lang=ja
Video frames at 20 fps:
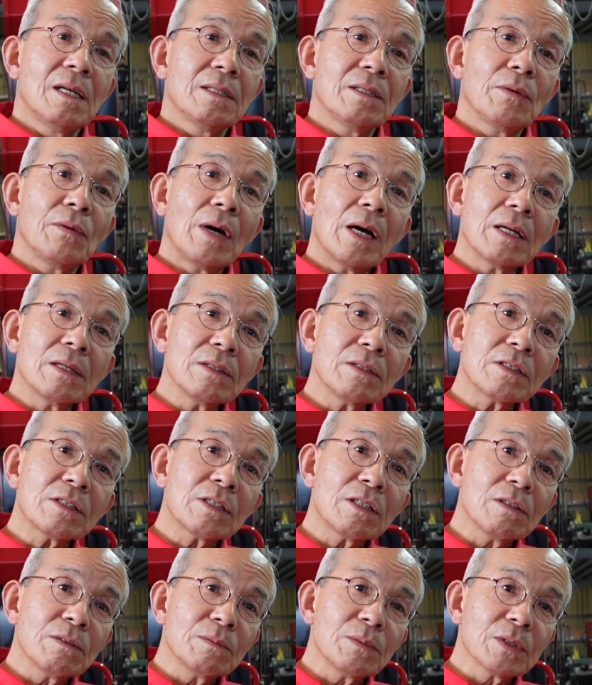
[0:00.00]
で、悪い
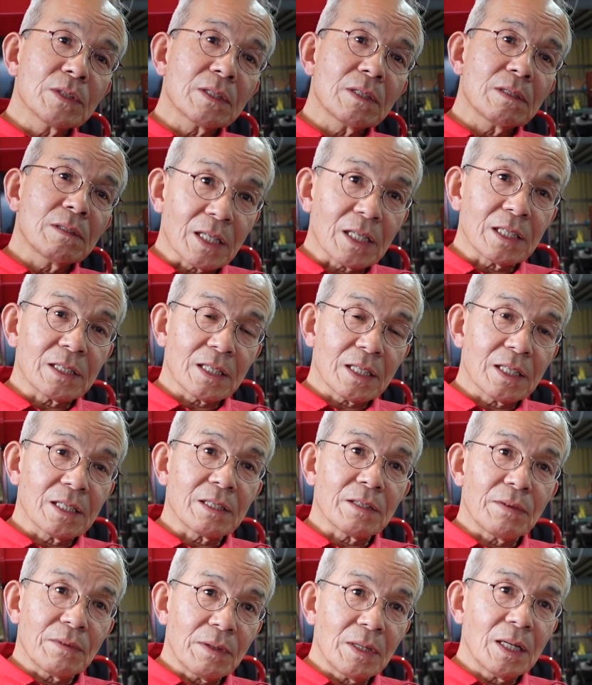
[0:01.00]
癖を持ってる
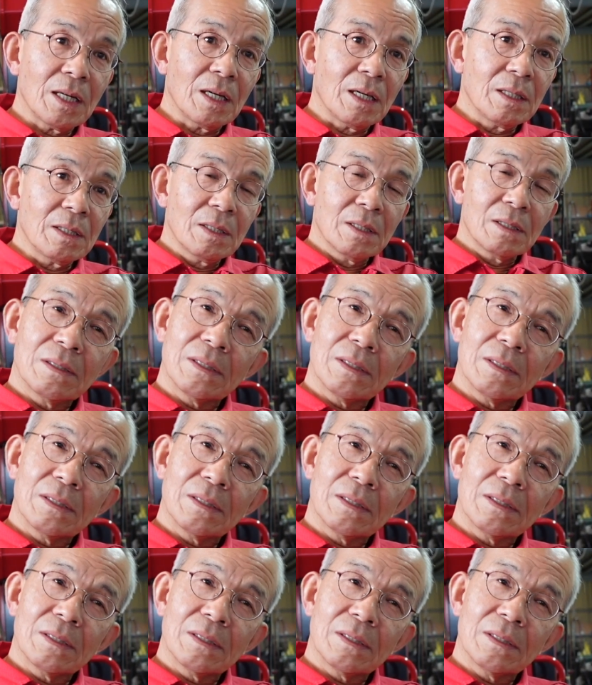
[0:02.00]
方々は、